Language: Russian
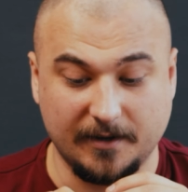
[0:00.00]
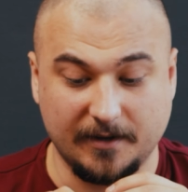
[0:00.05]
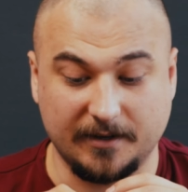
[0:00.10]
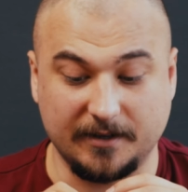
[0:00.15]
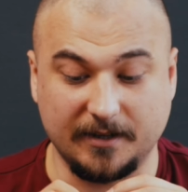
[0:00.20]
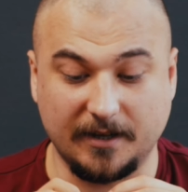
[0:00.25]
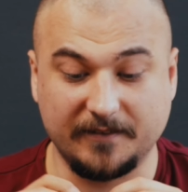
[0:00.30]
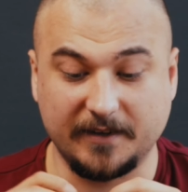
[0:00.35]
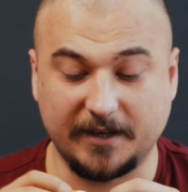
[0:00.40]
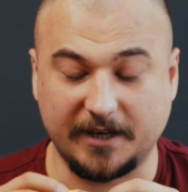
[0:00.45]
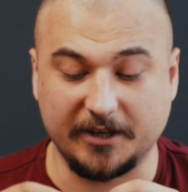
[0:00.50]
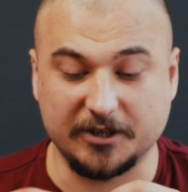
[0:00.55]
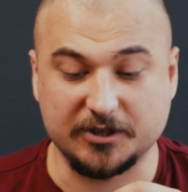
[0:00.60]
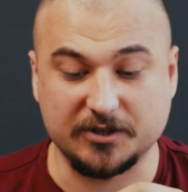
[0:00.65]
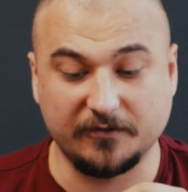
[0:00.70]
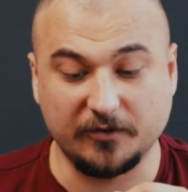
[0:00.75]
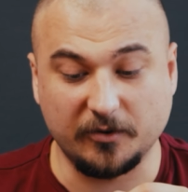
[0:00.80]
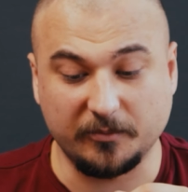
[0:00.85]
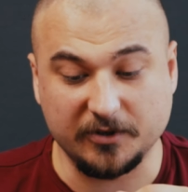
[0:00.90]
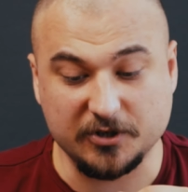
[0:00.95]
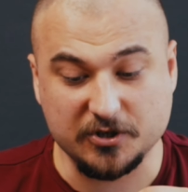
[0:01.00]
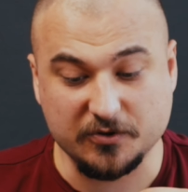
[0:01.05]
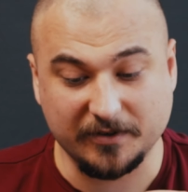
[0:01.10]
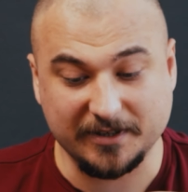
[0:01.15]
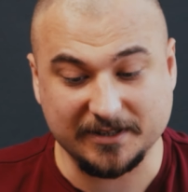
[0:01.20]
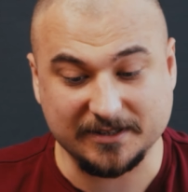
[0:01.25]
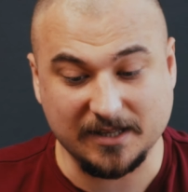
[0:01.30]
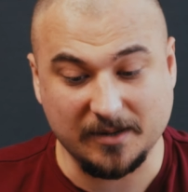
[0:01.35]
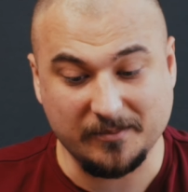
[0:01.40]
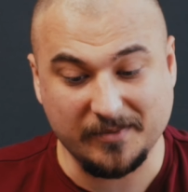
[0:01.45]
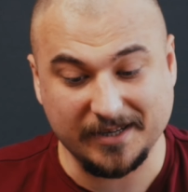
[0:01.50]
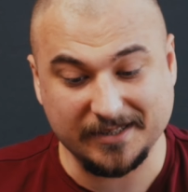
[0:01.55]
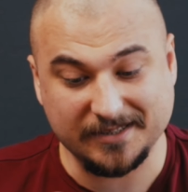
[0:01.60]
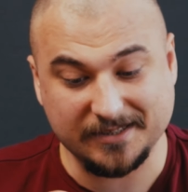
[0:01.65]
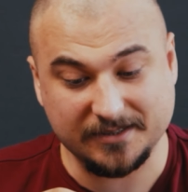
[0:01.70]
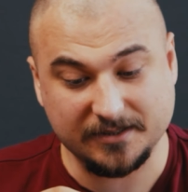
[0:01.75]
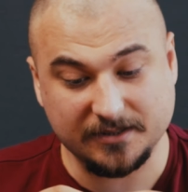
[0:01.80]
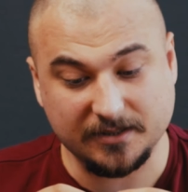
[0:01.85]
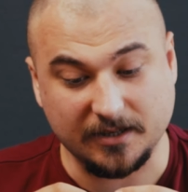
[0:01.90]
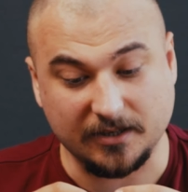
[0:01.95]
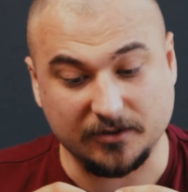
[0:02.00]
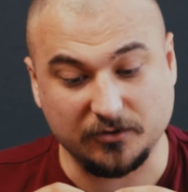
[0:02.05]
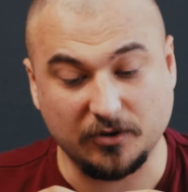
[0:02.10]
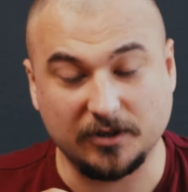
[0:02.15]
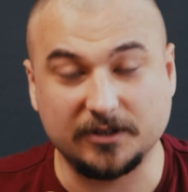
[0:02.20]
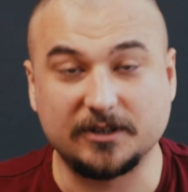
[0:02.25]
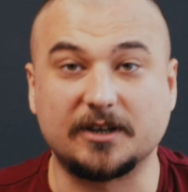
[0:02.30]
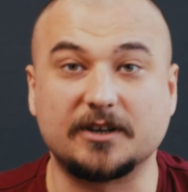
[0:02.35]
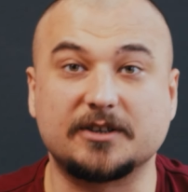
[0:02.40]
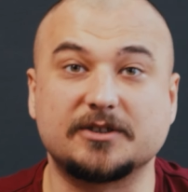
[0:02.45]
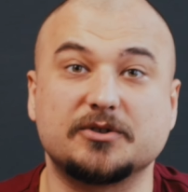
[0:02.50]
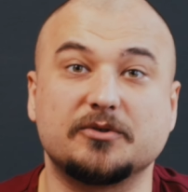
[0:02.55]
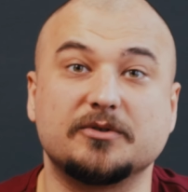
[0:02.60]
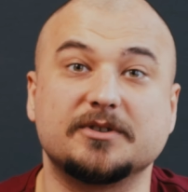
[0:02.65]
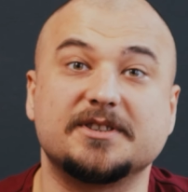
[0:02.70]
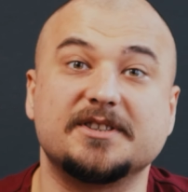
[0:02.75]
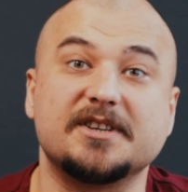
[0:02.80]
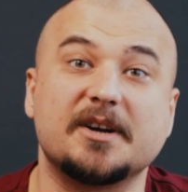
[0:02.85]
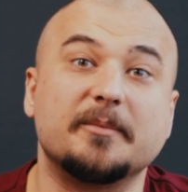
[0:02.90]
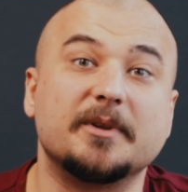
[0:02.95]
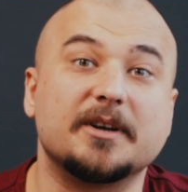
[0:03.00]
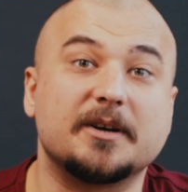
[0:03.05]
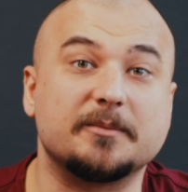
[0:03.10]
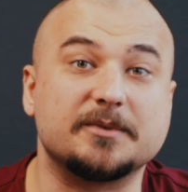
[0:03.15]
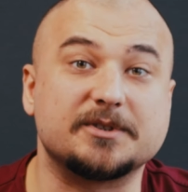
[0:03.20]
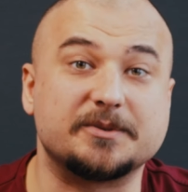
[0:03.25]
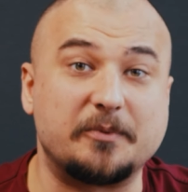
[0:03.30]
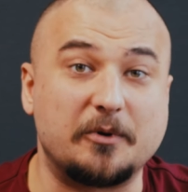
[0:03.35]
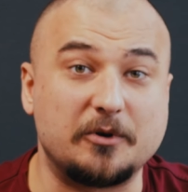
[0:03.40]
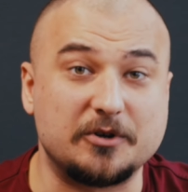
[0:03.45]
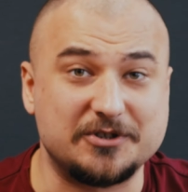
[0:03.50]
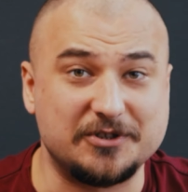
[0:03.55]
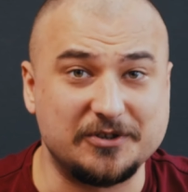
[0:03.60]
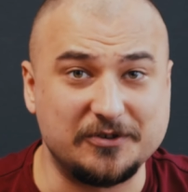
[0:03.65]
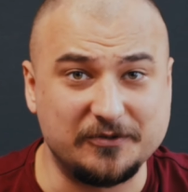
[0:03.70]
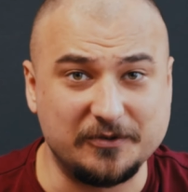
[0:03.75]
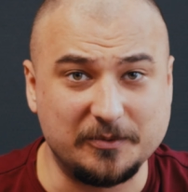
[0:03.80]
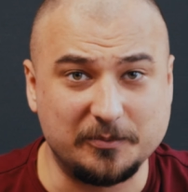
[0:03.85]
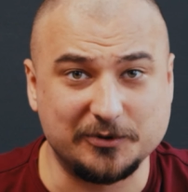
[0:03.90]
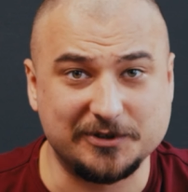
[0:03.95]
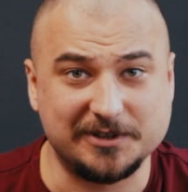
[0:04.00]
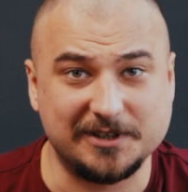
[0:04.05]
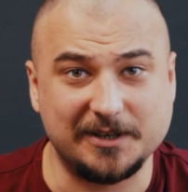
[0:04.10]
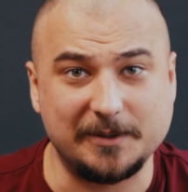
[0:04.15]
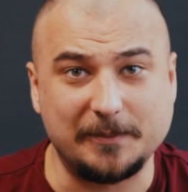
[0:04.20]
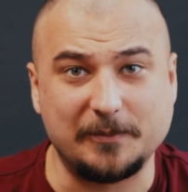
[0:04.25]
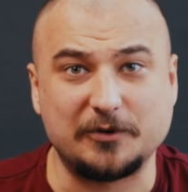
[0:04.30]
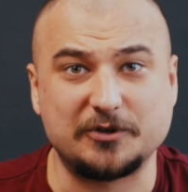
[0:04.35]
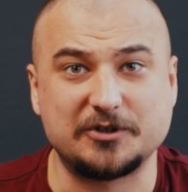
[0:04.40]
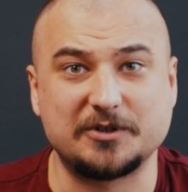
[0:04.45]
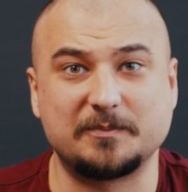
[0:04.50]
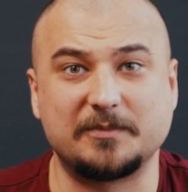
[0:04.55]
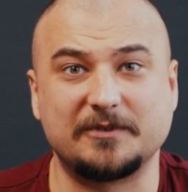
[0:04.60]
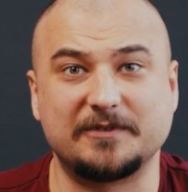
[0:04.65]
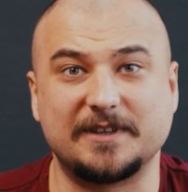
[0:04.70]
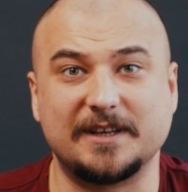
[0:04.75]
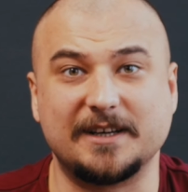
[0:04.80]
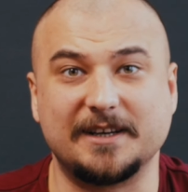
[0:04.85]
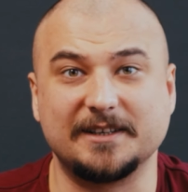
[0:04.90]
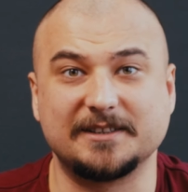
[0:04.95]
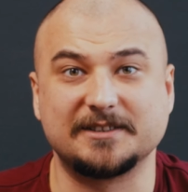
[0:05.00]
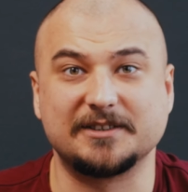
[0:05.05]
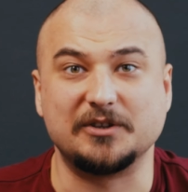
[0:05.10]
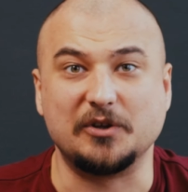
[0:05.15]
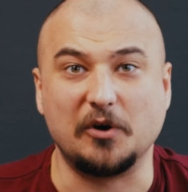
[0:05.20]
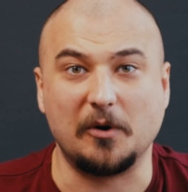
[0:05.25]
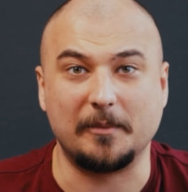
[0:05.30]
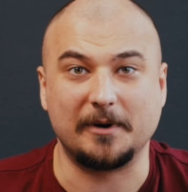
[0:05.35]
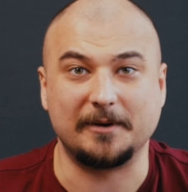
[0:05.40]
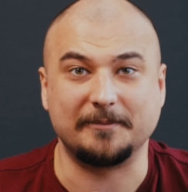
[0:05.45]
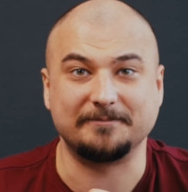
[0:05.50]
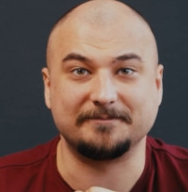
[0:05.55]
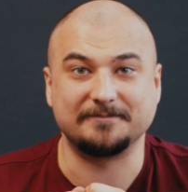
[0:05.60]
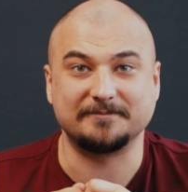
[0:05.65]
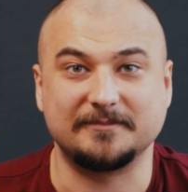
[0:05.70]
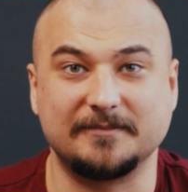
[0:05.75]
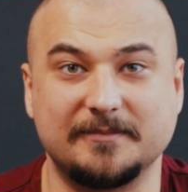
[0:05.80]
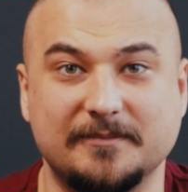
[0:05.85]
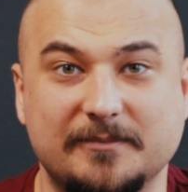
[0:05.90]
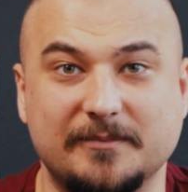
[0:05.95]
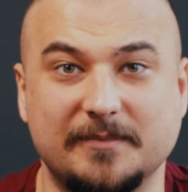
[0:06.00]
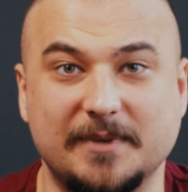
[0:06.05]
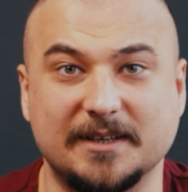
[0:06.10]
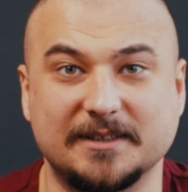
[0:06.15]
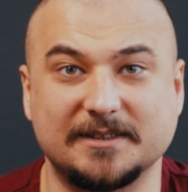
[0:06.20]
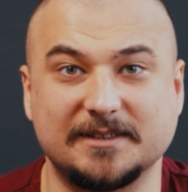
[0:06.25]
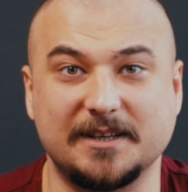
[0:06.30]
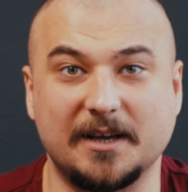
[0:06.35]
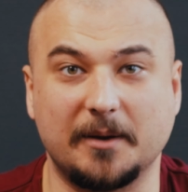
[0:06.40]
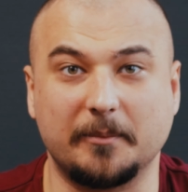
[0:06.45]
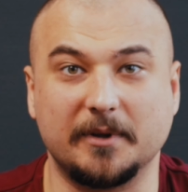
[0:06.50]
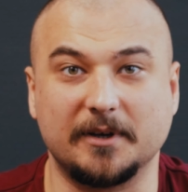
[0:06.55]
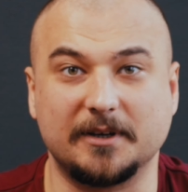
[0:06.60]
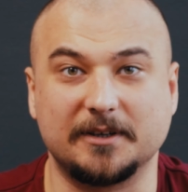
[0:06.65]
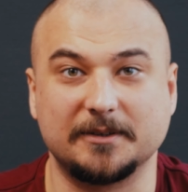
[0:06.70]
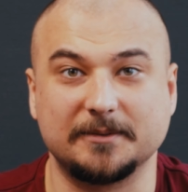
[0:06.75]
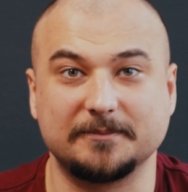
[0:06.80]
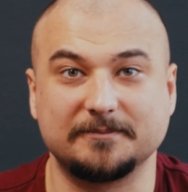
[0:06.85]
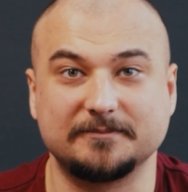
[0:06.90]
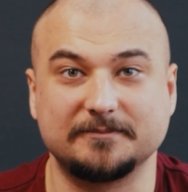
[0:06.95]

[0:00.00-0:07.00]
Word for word: Главное, конечно, в нем ничего не сломать, а то аттракцион с яблоком из прошлого выпуска может повториться дома без яблок.